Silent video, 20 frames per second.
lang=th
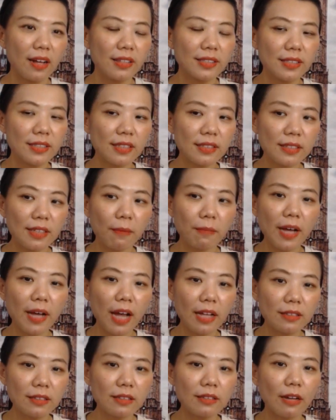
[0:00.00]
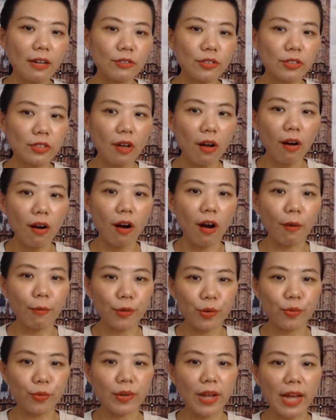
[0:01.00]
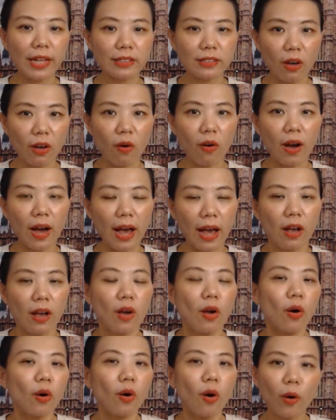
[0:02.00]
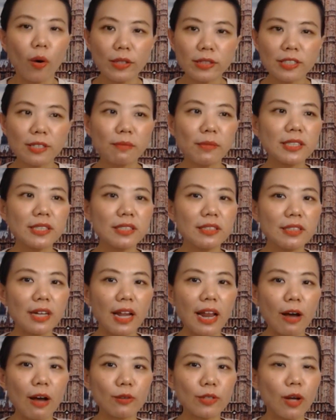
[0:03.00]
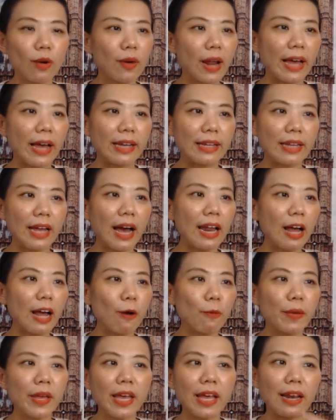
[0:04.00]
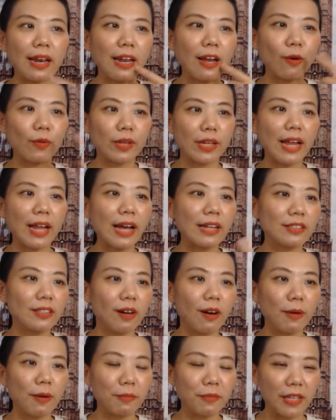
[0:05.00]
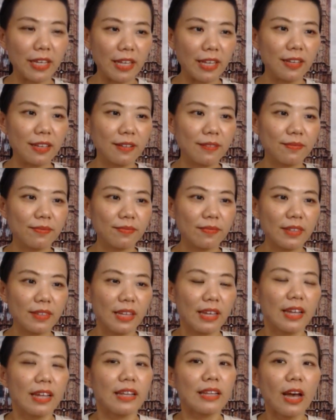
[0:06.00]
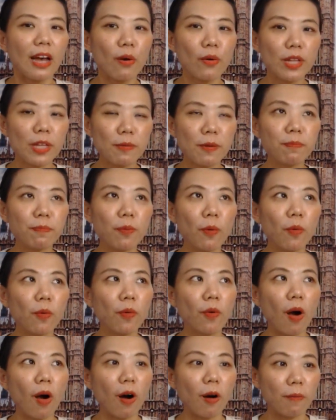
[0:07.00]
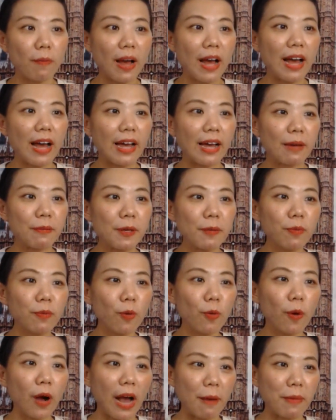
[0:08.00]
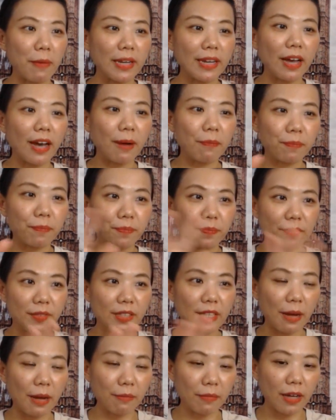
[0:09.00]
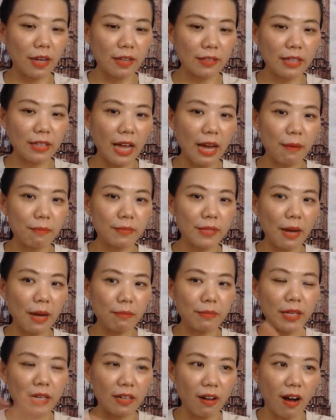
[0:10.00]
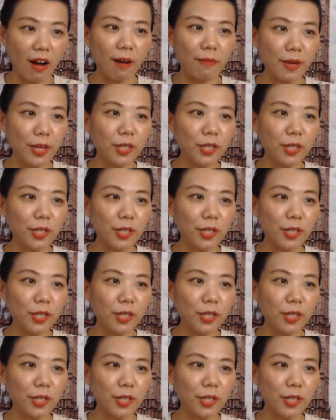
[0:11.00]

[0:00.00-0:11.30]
สิ่งสำคัญคือเราจะต้องออกมาอยู่หน้าจอค่ะคนจะไม่เชื่อเราเท่าไหร่ถ้าเขาไม่เห็นเราในหน้าจอแบบนี้เท่านี้พี่ปูออกมาพี่ปูอ่ะมาทำทำทำทำหมี่กรอบให้